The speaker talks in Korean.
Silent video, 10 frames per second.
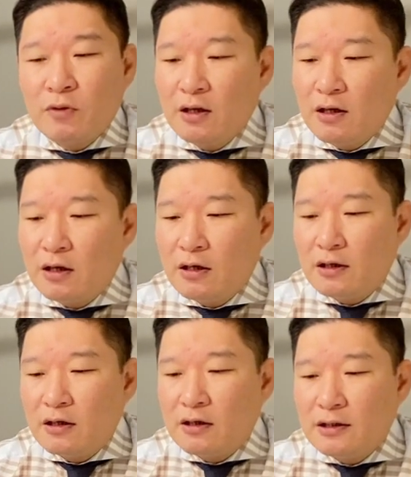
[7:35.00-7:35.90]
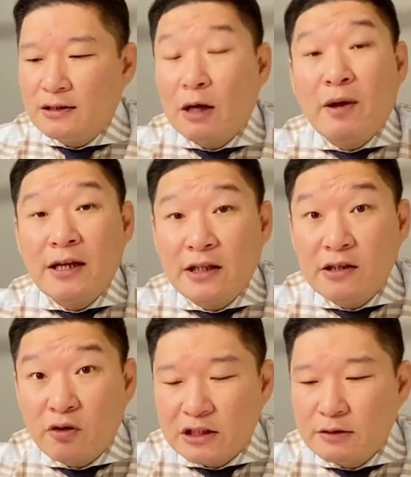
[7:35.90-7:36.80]
어, 상황일 땐
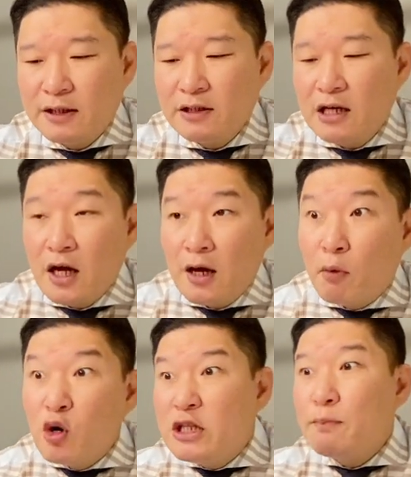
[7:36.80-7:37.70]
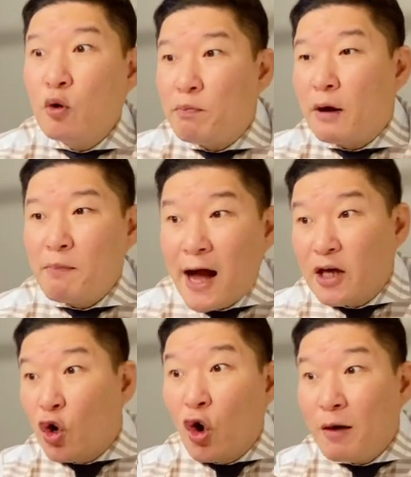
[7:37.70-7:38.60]
그렇지만 멀티플 오파막
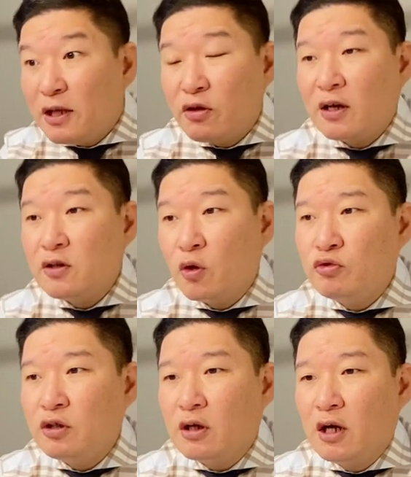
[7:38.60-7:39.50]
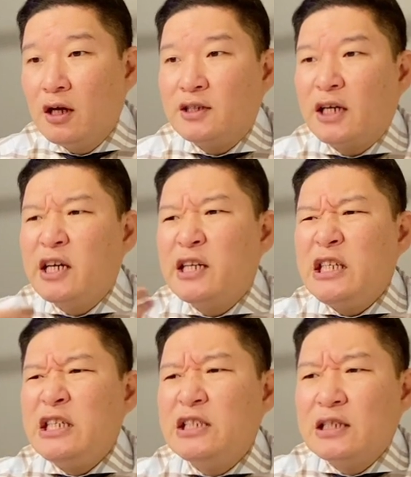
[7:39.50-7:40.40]
경합이 들어간 경우는 자기가
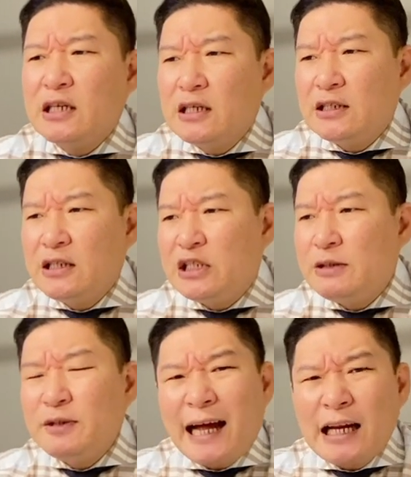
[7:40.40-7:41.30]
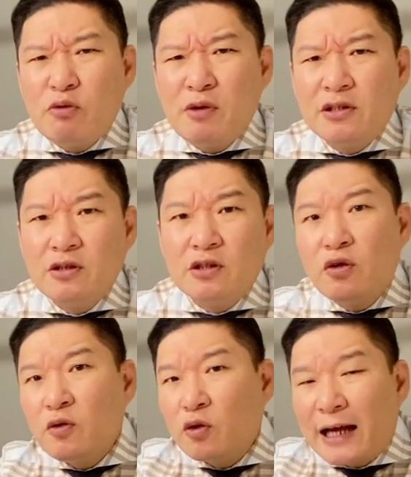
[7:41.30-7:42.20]
이, 이 집을 따기 위해서는
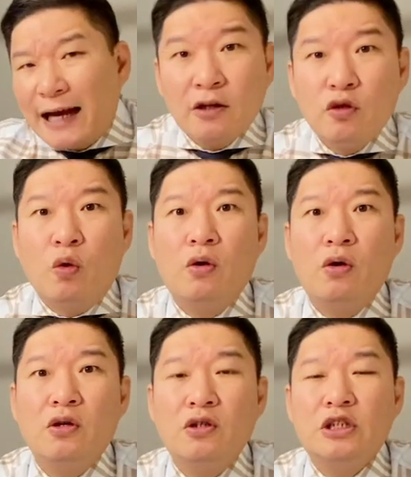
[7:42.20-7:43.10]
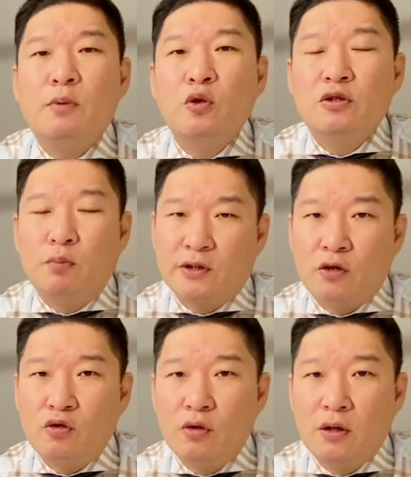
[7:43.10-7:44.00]
그런 거를 하나도 집어넣지
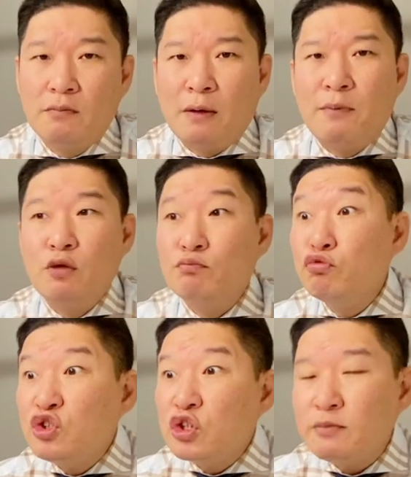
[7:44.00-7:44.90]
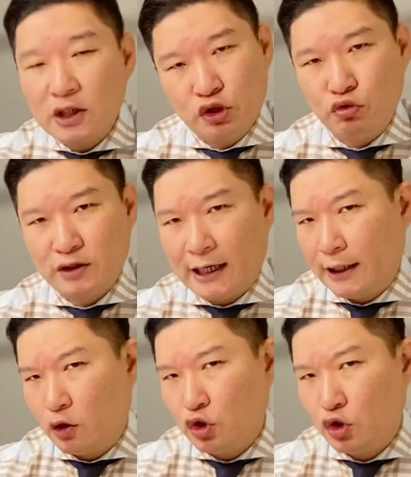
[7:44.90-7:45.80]
못하고 막말로 묻지마식으로 사야
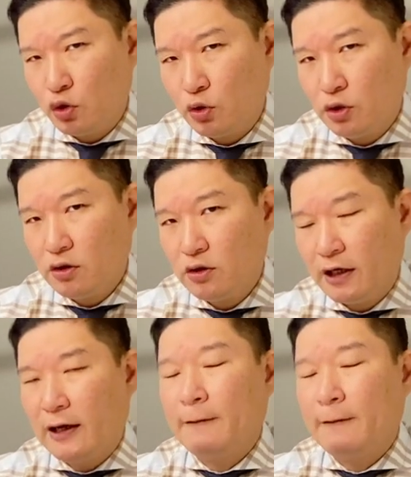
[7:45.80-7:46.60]
되거든요. 예.